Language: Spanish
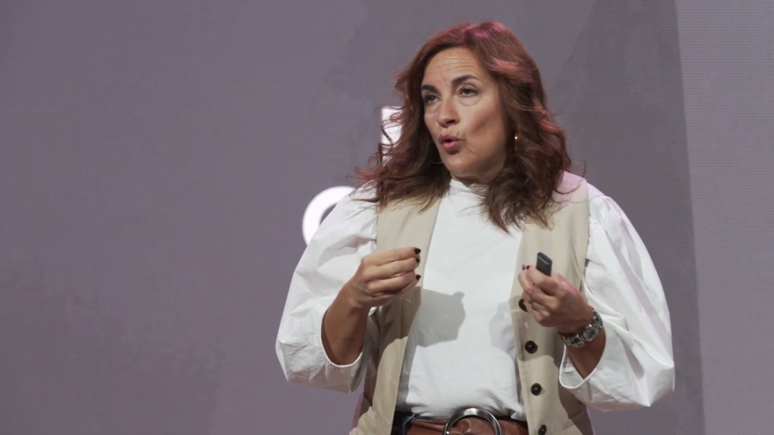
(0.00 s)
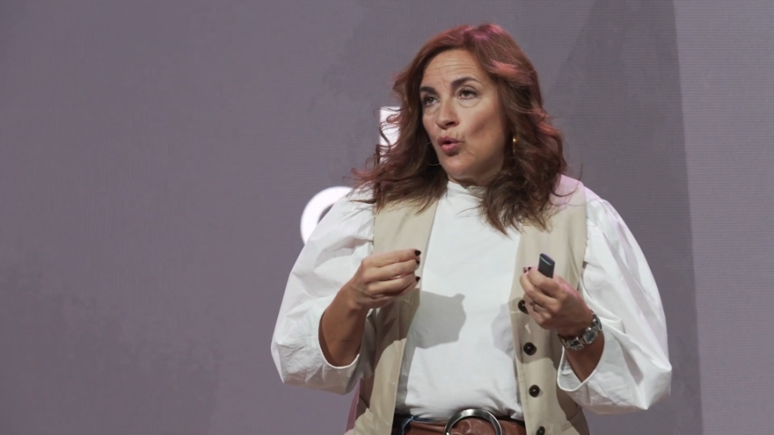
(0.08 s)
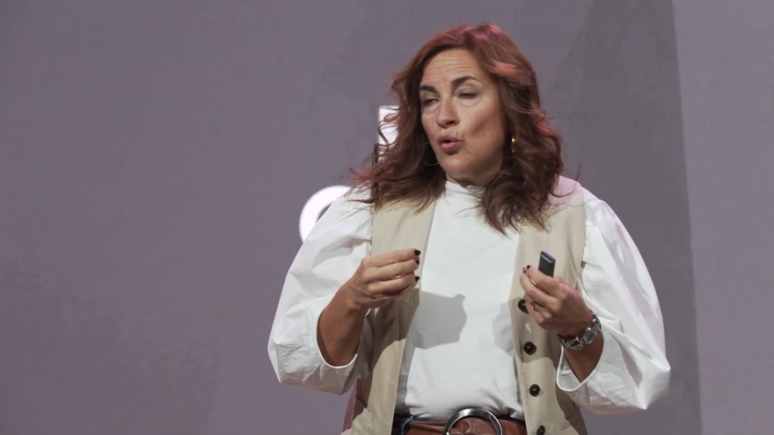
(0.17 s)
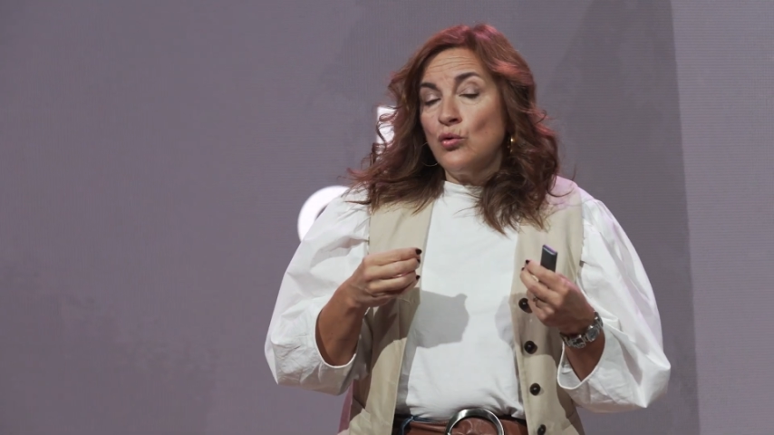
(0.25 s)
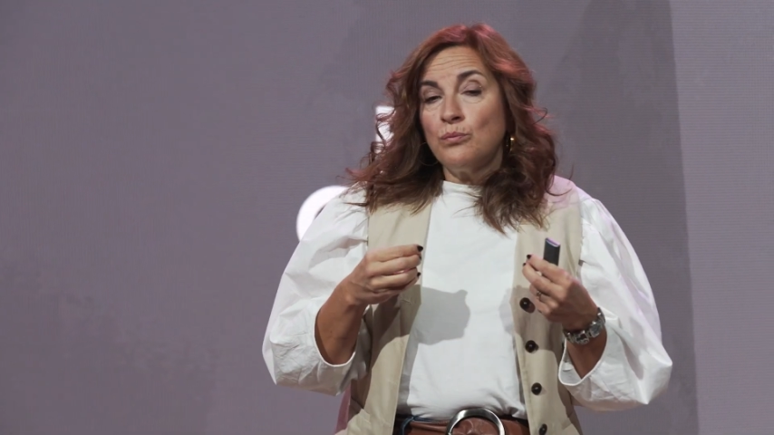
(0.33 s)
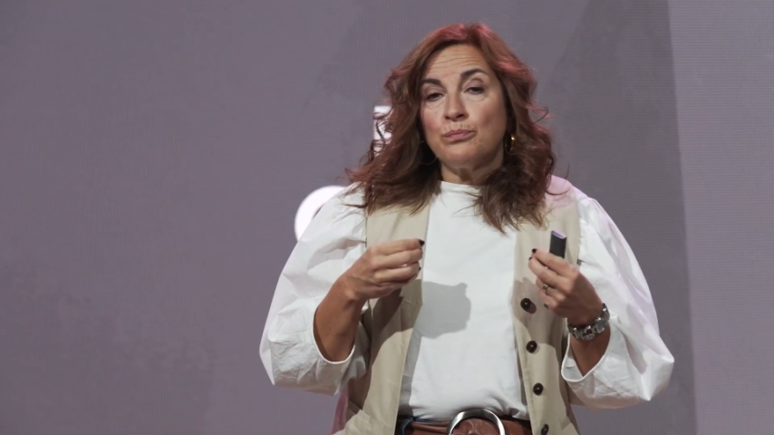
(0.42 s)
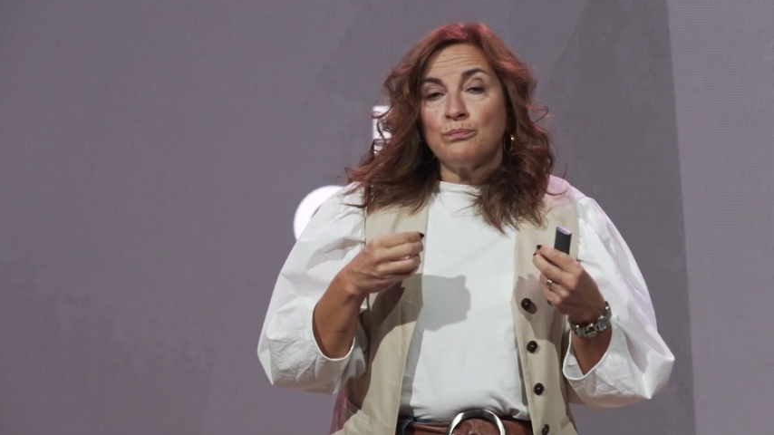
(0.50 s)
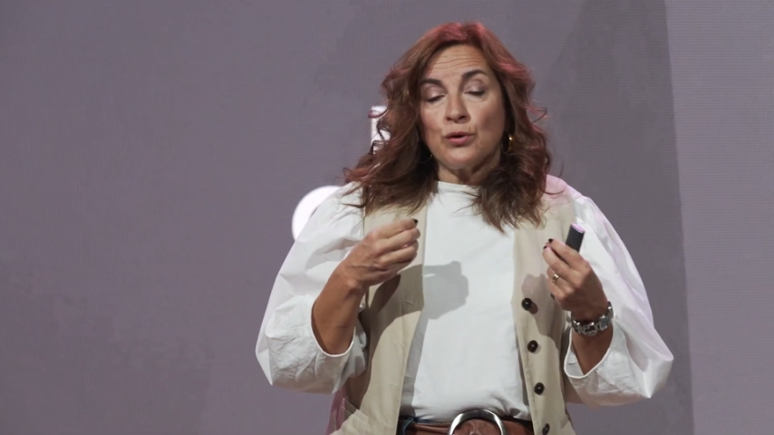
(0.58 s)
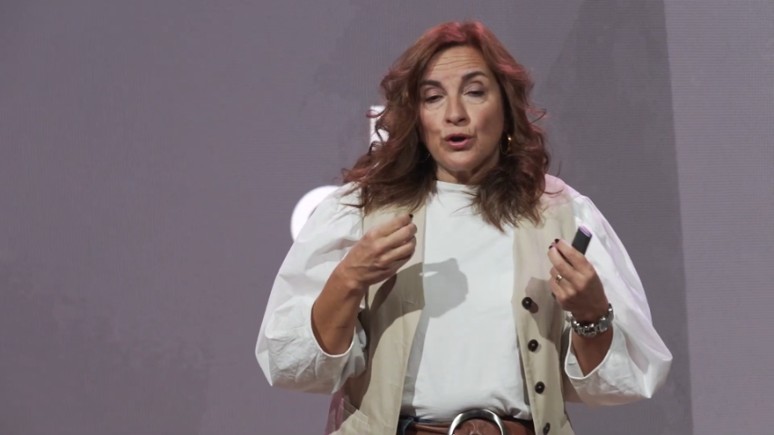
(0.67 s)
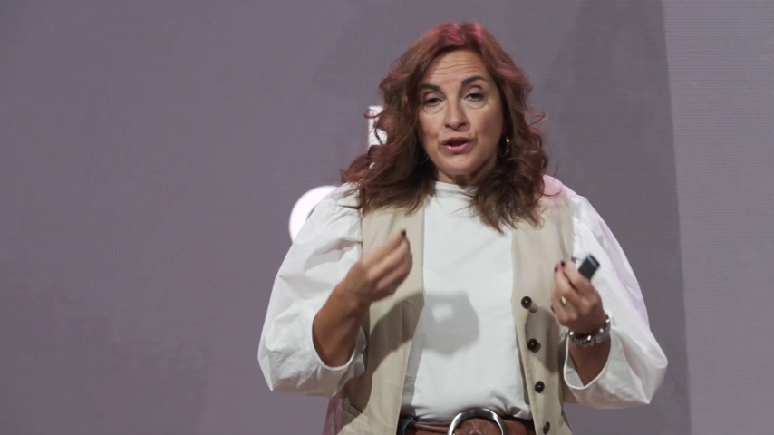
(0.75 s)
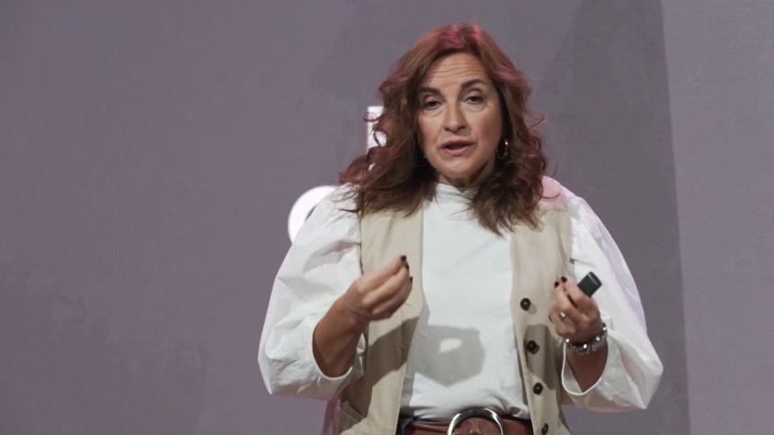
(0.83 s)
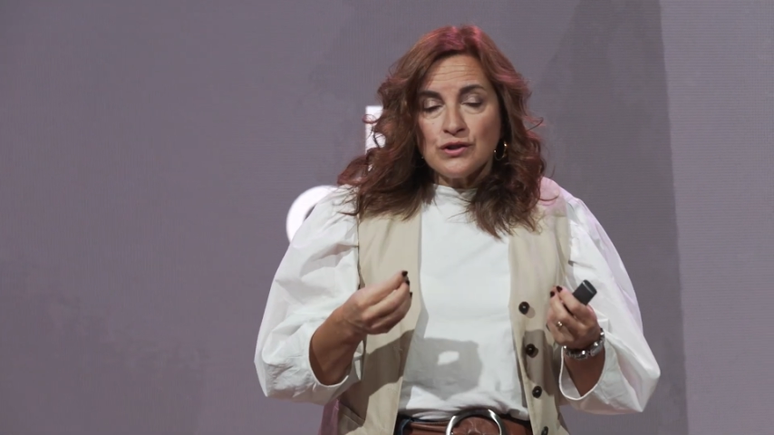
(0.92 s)
un
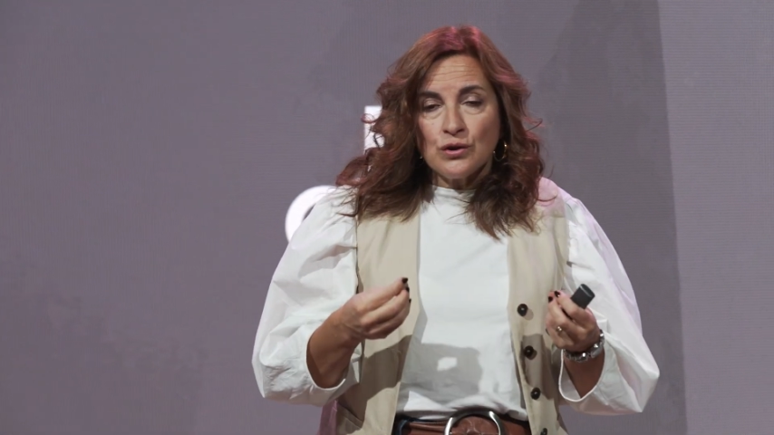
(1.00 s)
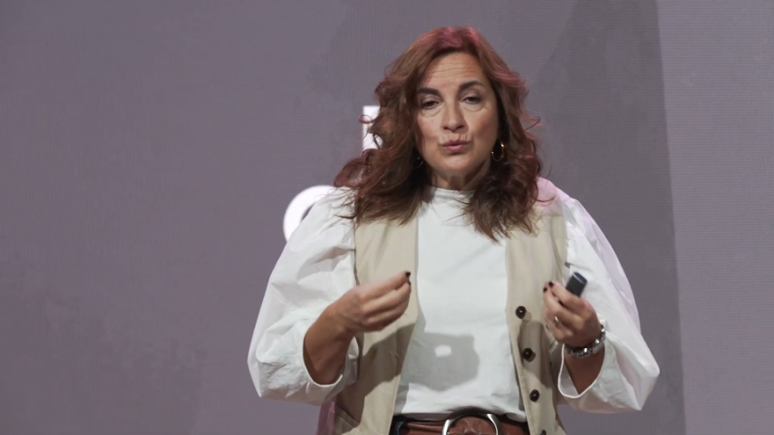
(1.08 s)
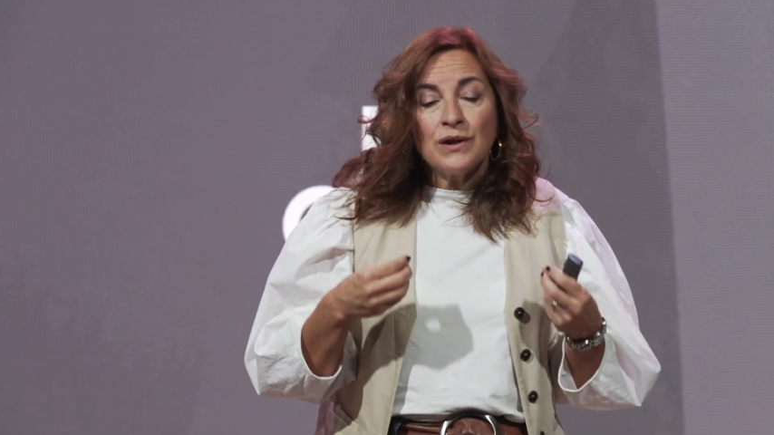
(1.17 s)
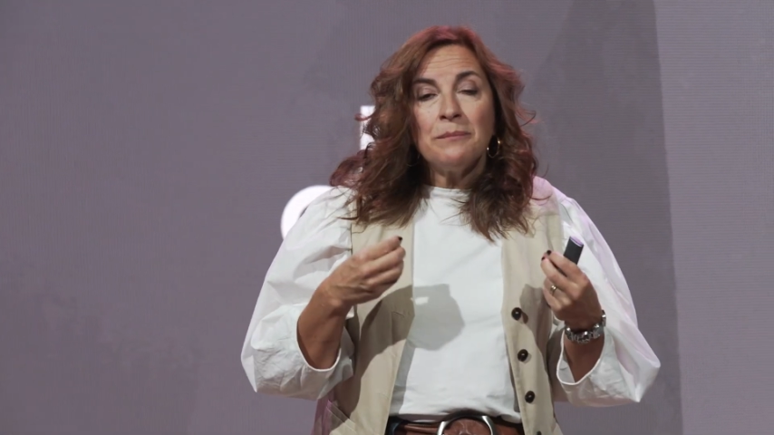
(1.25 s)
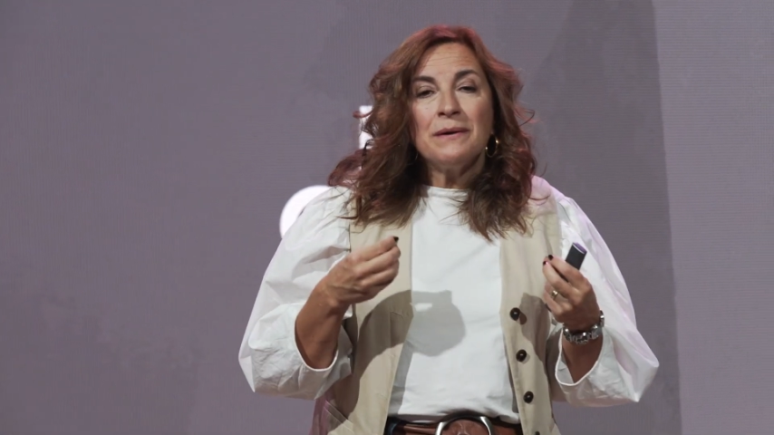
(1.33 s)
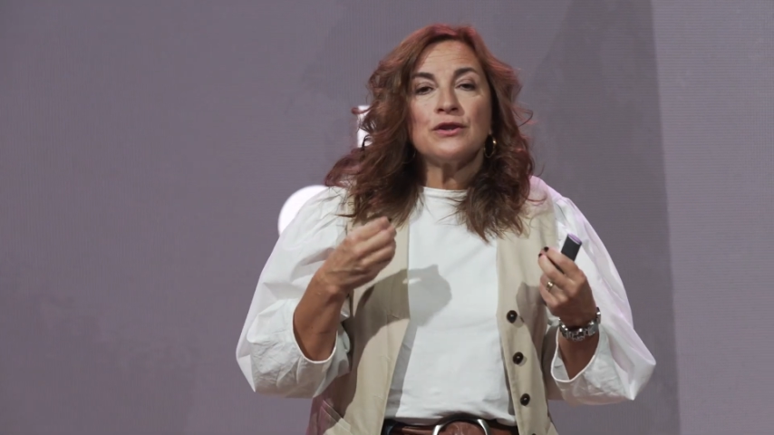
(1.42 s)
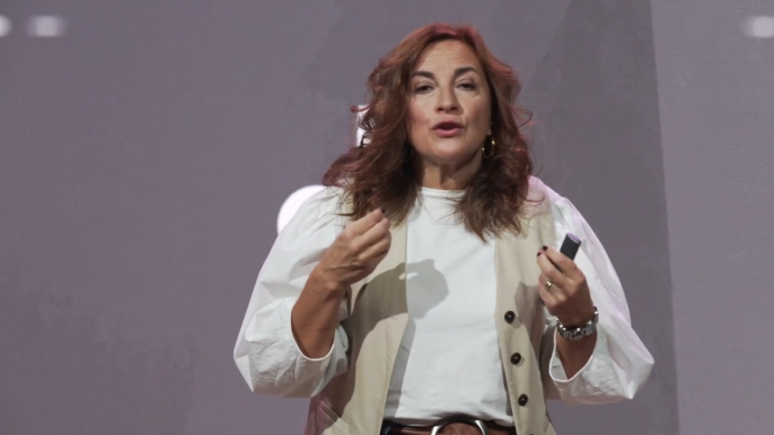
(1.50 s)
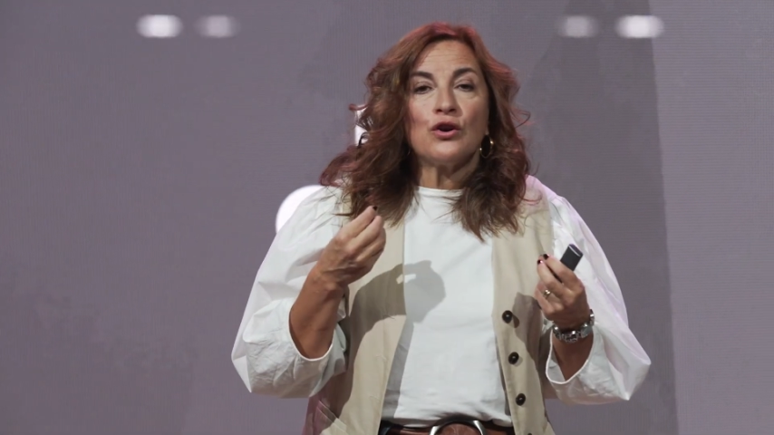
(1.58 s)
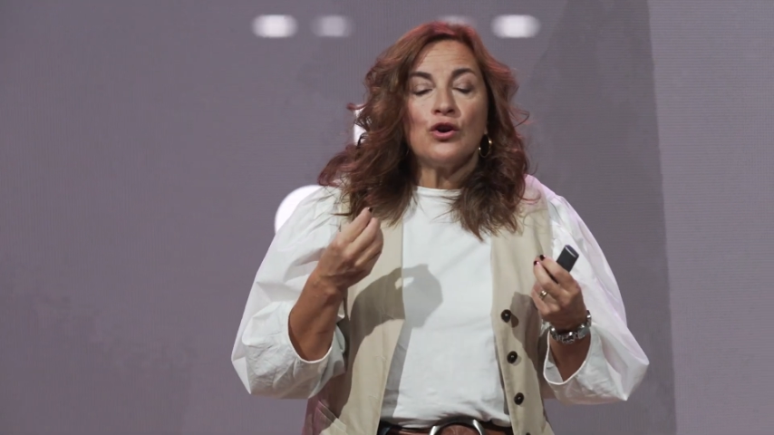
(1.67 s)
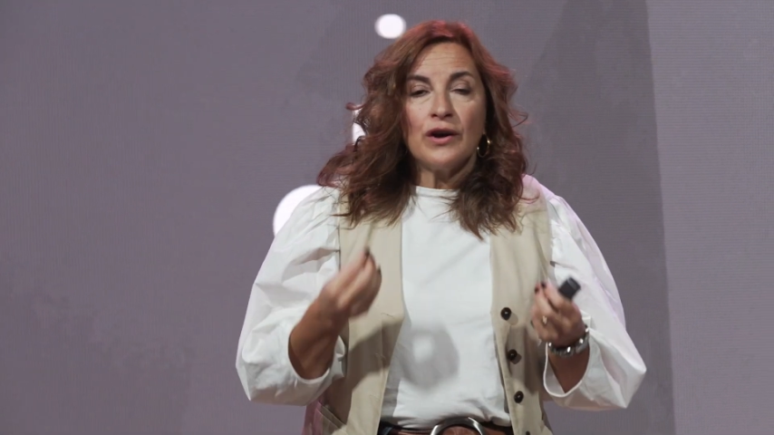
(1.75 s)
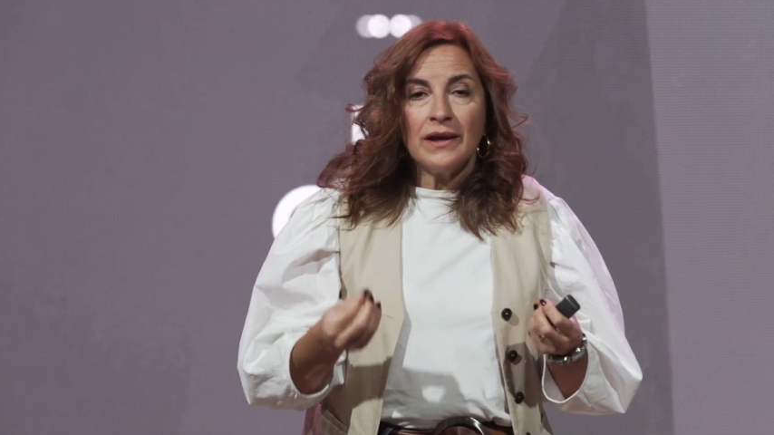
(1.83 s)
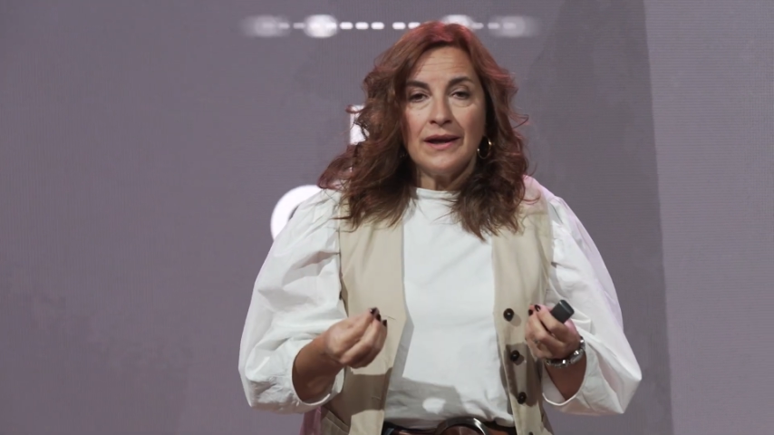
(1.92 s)
proceso, una
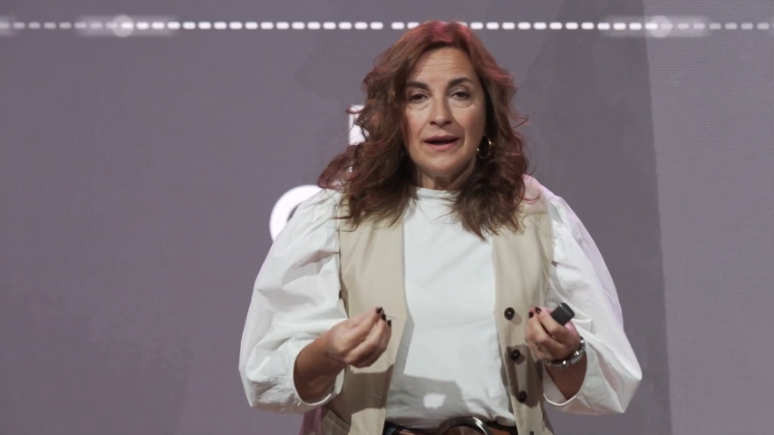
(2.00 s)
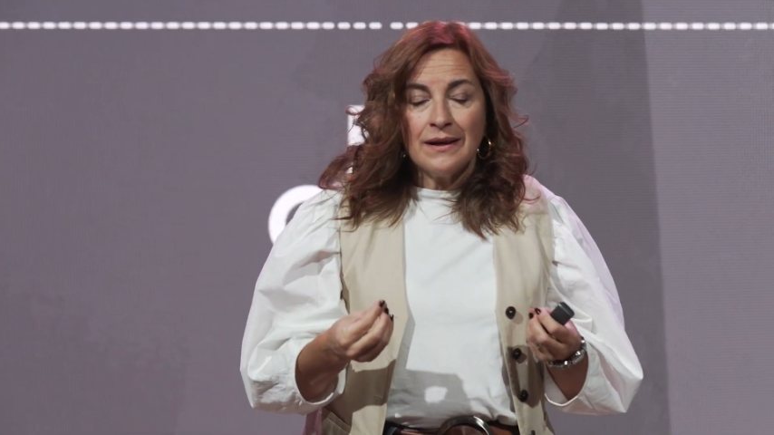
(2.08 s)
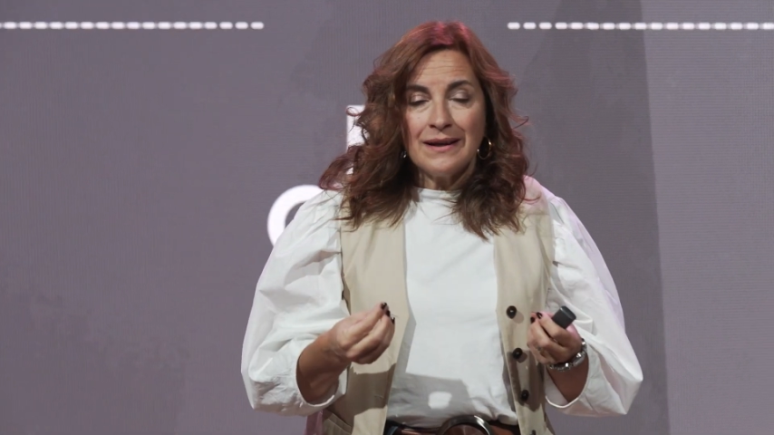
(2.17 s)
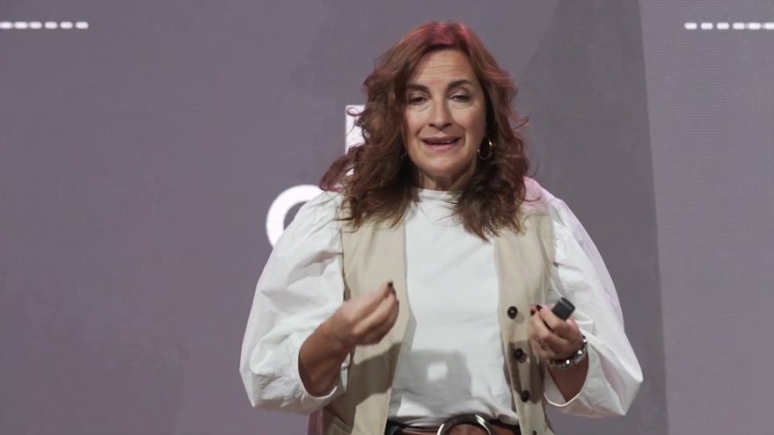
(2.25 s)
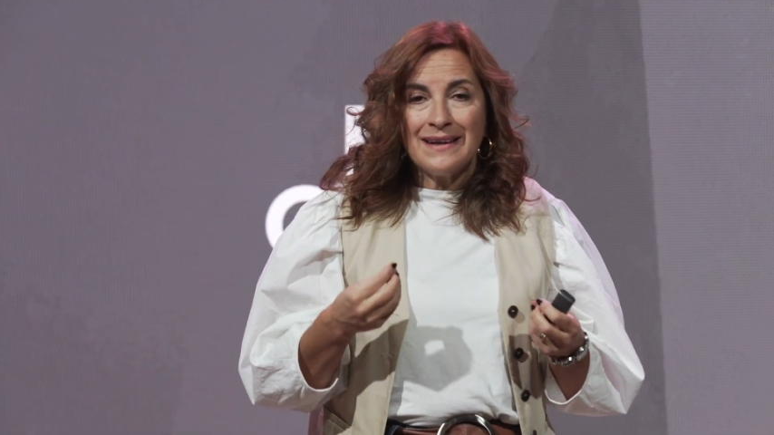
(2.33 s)
metodología